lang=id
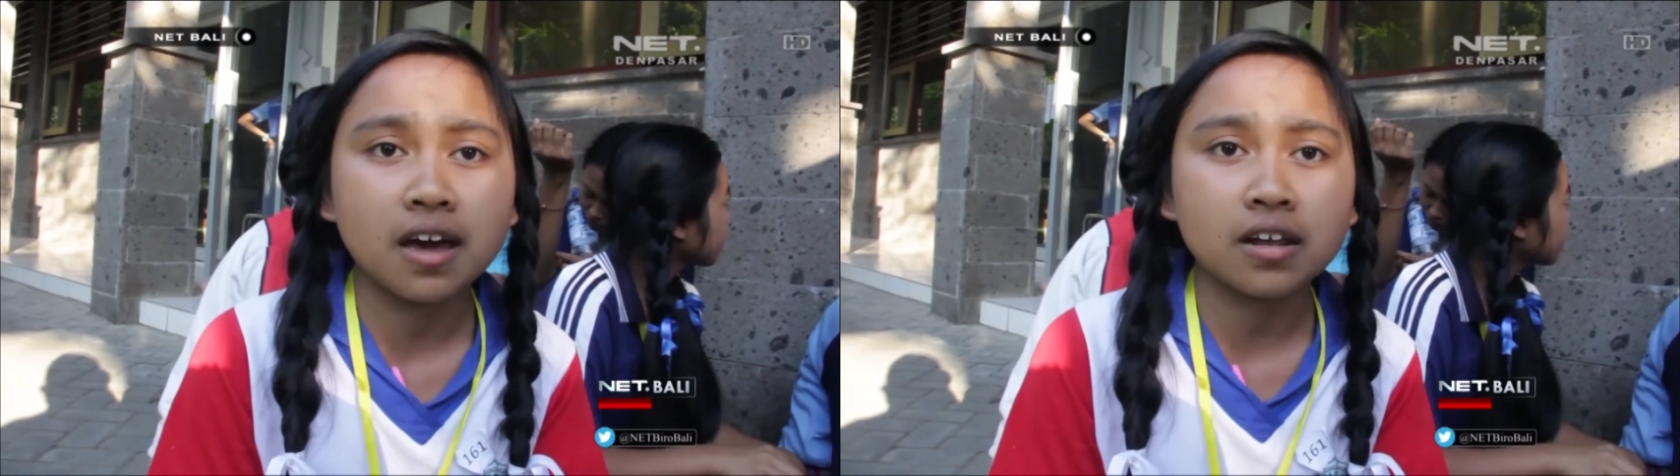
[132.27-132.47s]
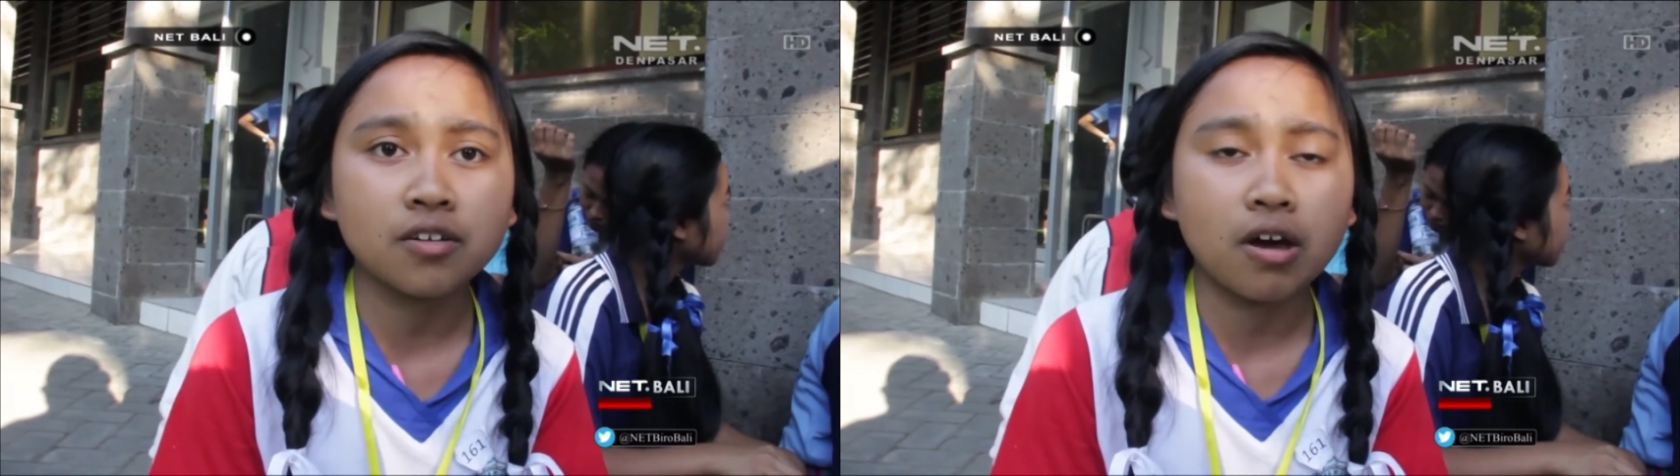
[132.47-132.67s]

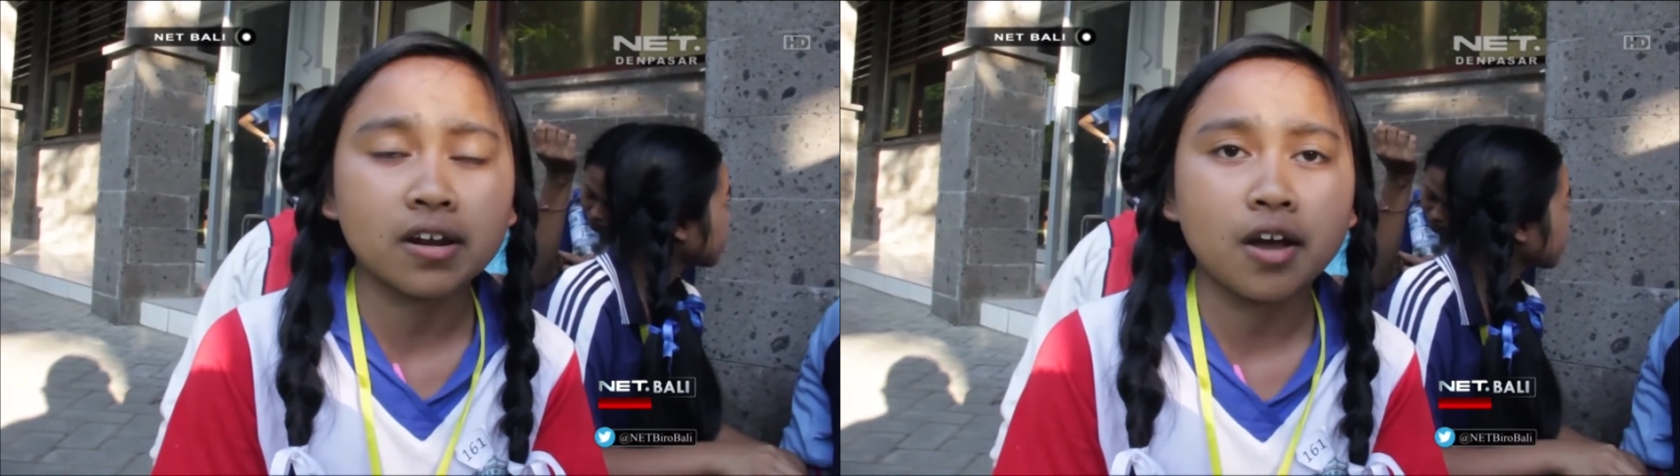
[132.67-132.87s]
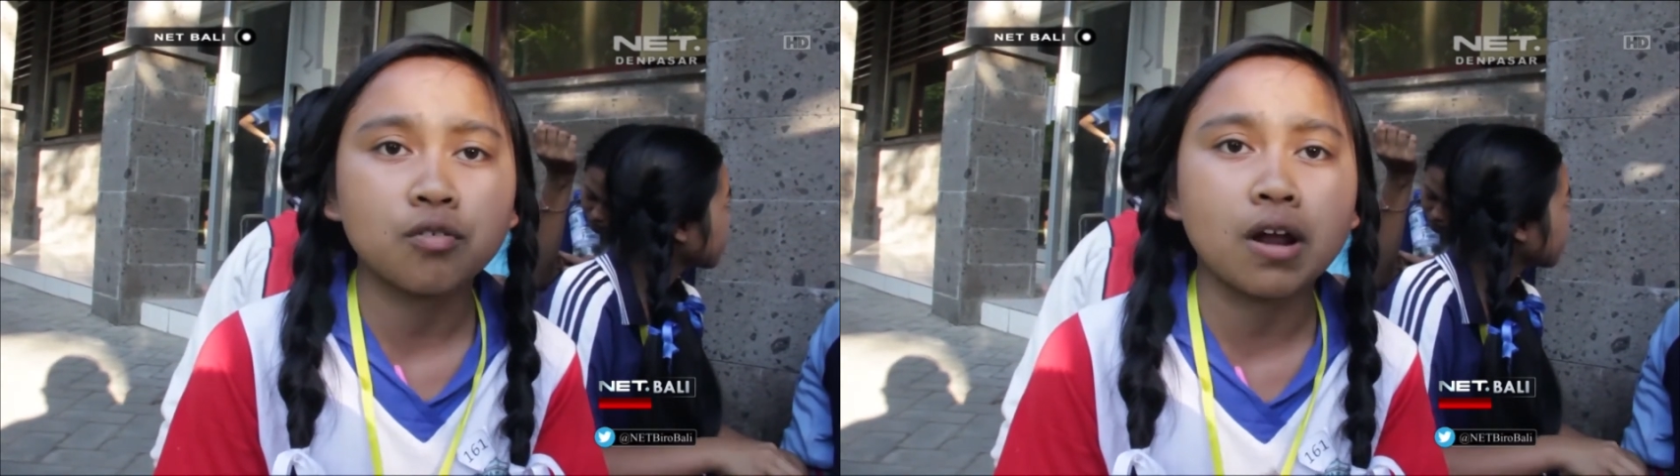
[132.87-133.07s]
dari
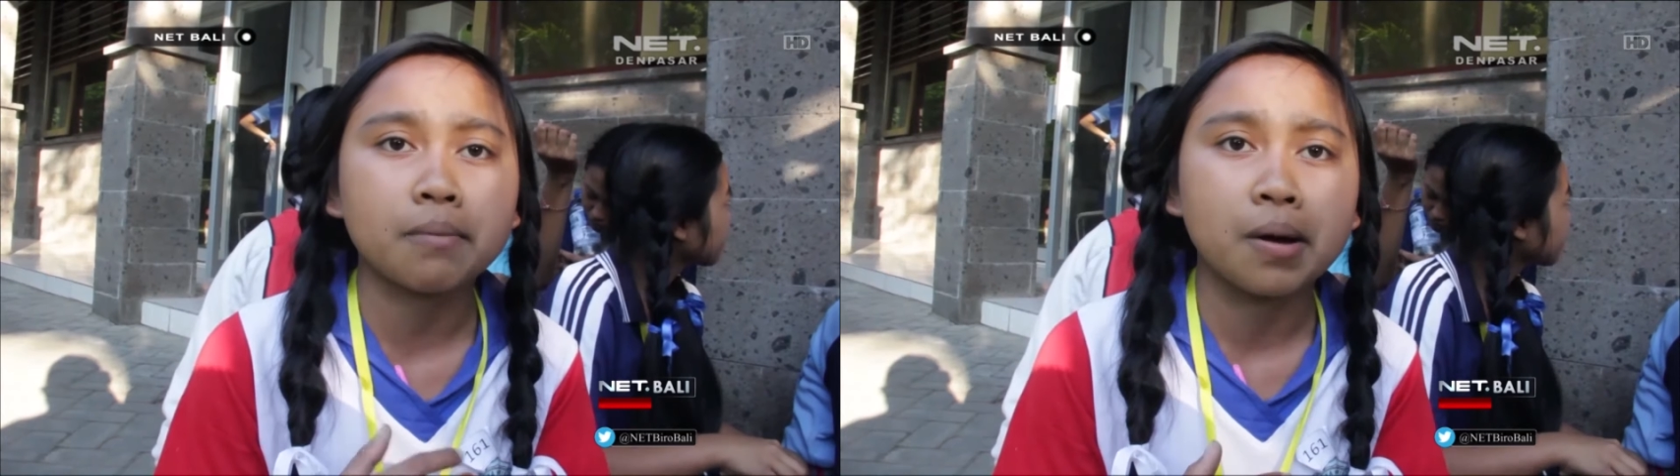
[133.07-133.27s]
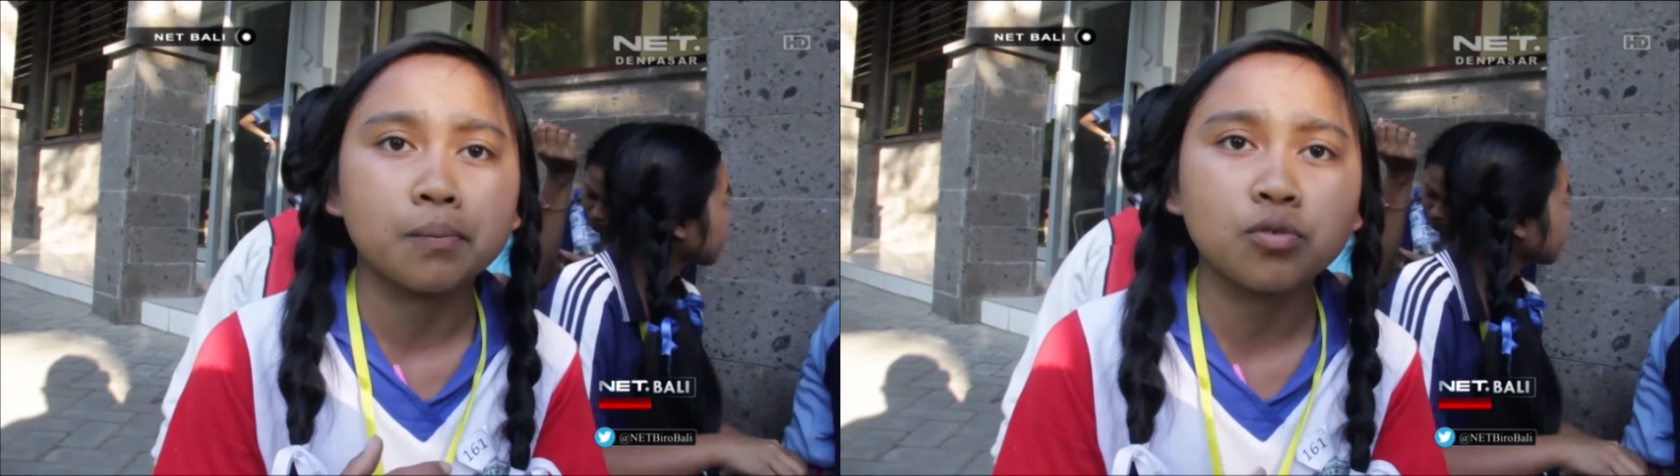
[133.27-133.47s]
keluarga yang
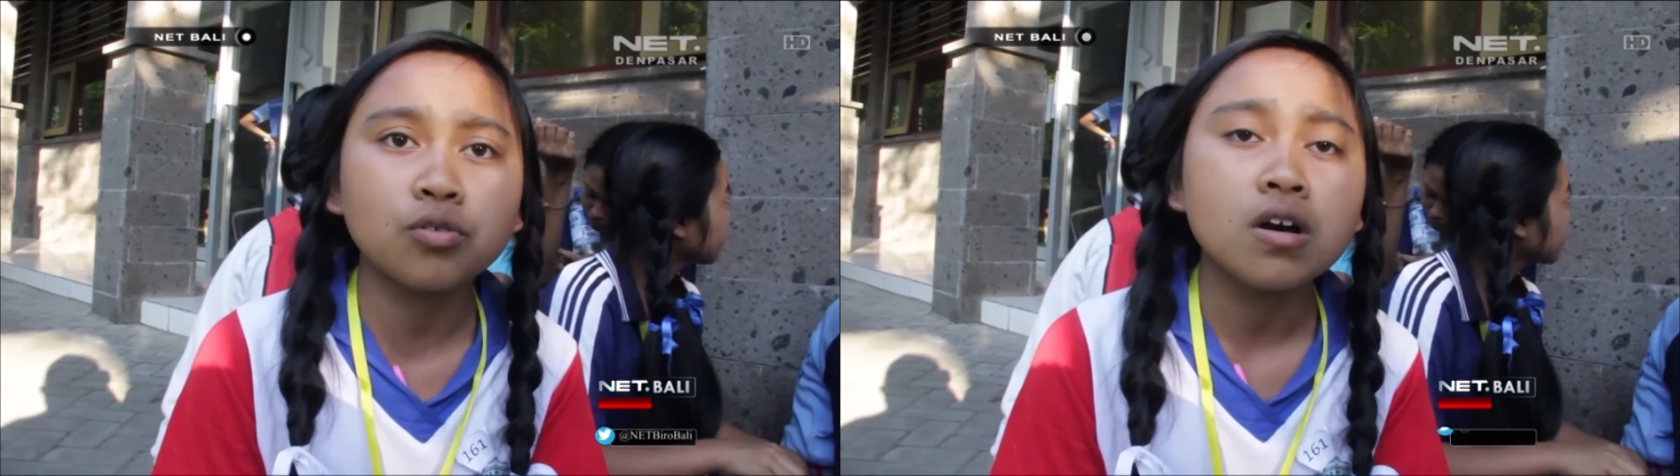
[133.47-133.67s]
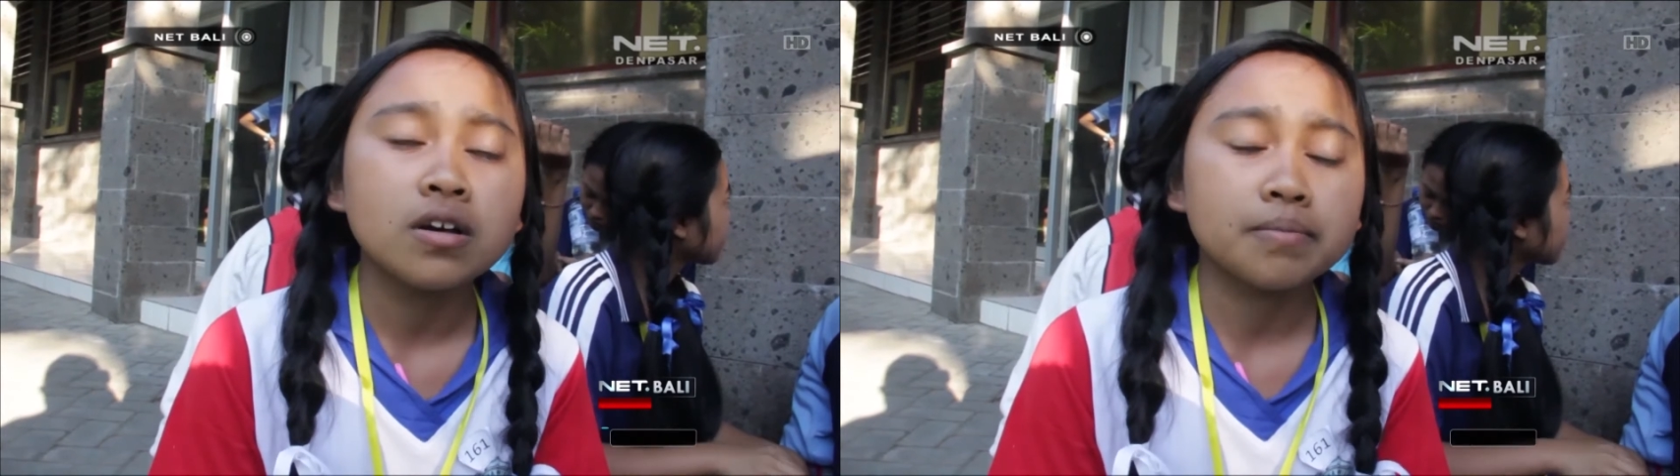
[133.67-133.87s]
kurang
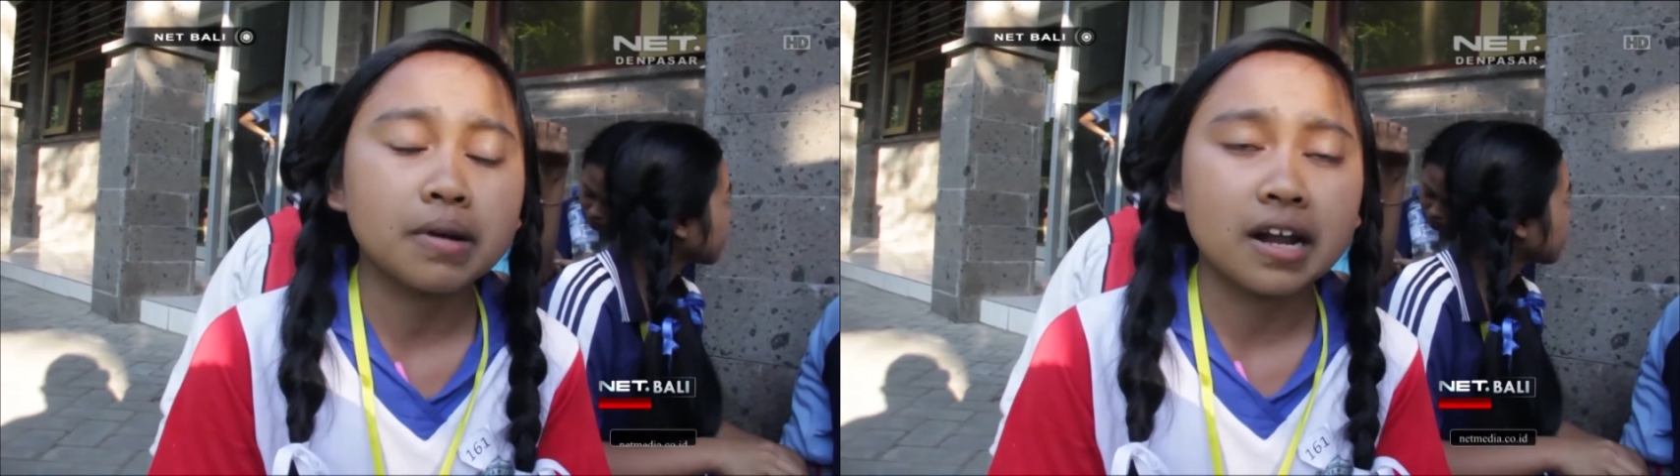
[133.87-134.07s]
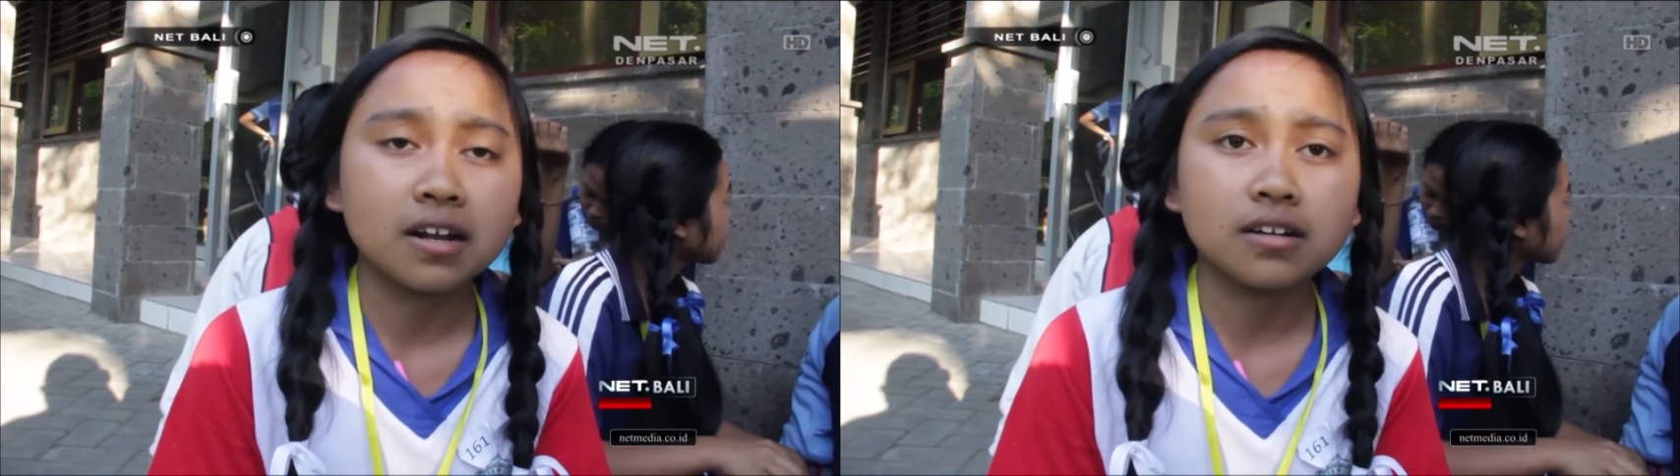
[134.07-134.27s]
mampu,
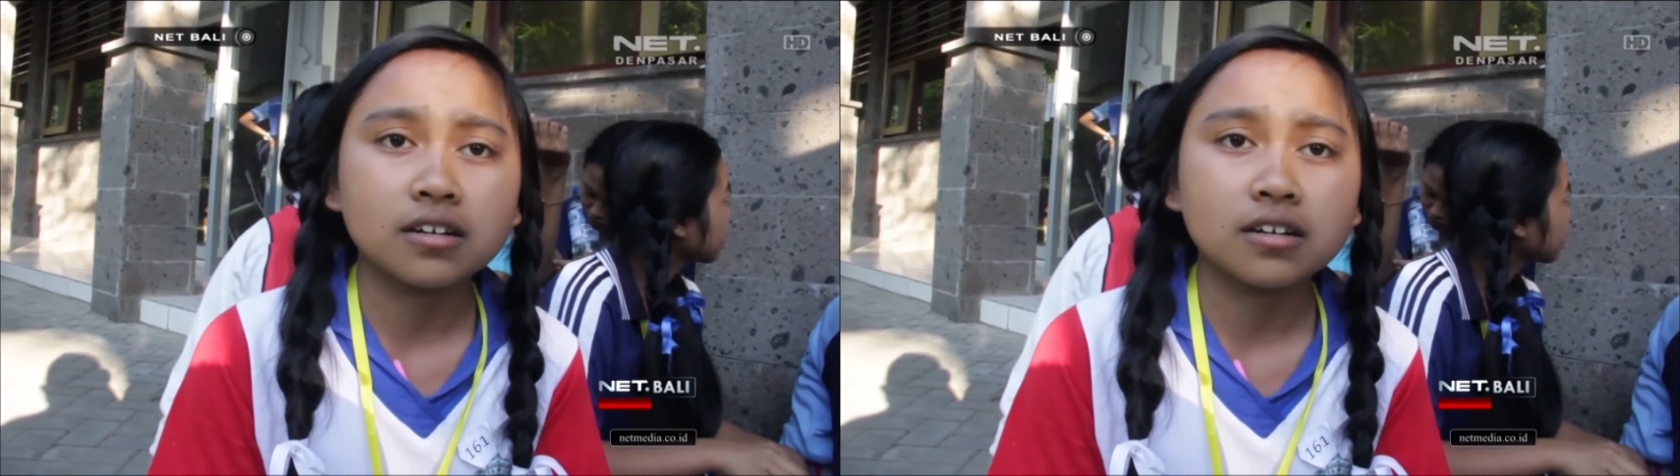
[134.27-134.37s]
hmm.